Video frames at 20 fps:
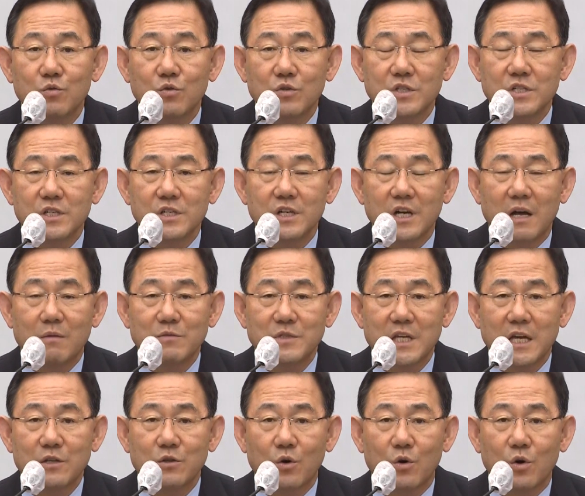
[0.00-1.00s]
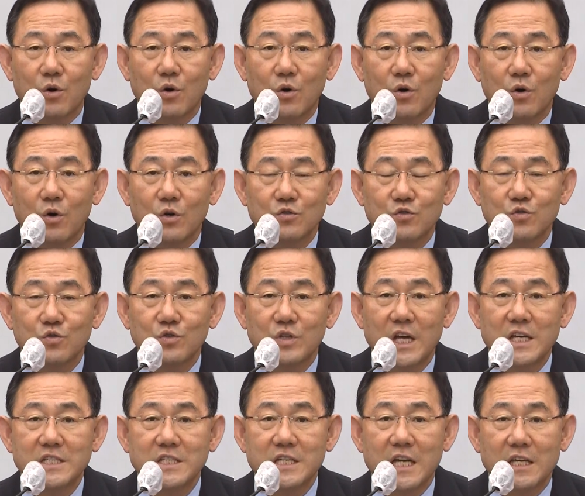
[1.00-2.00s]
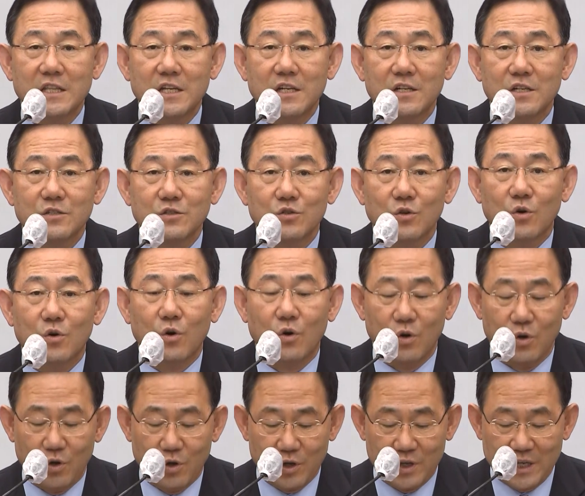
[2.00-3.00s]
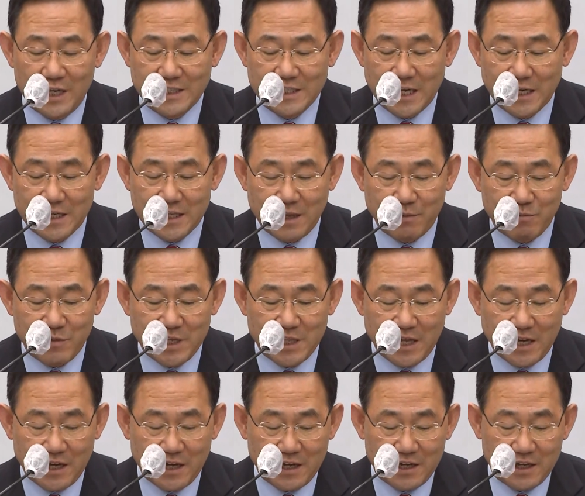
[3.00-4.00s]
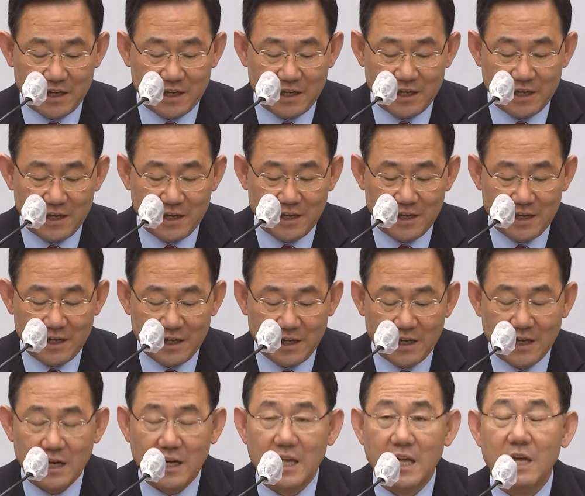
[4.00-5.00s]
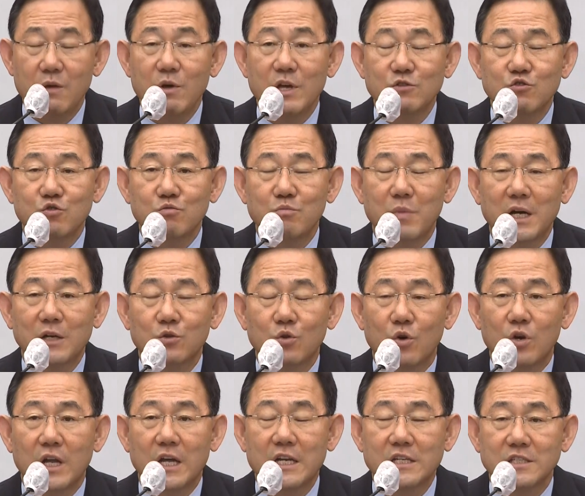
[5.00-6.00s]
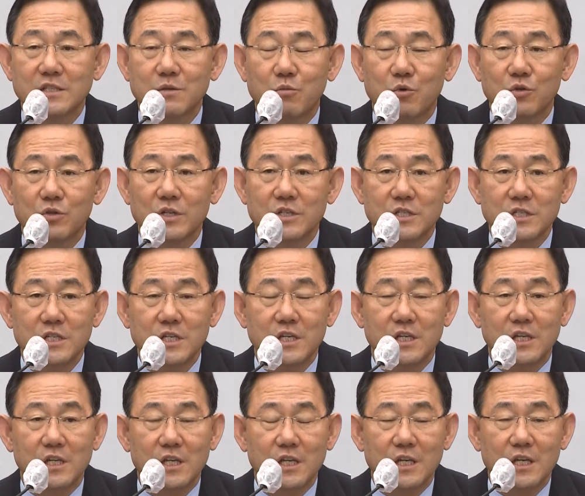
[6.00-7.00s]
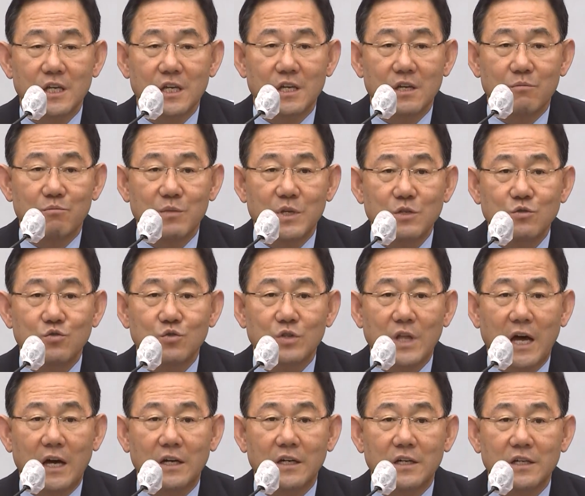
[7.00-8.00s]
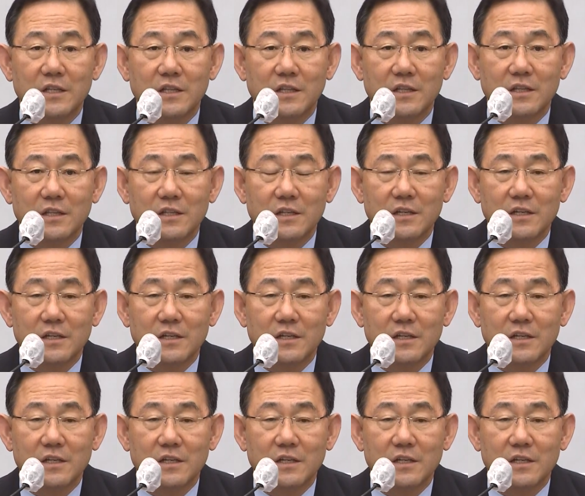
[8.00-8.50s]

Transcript: 국정감사도 어, 순탄치 않을 것으로 예상이 됩니다. 아, 해외 순방 논란에서 보듯이 민주당은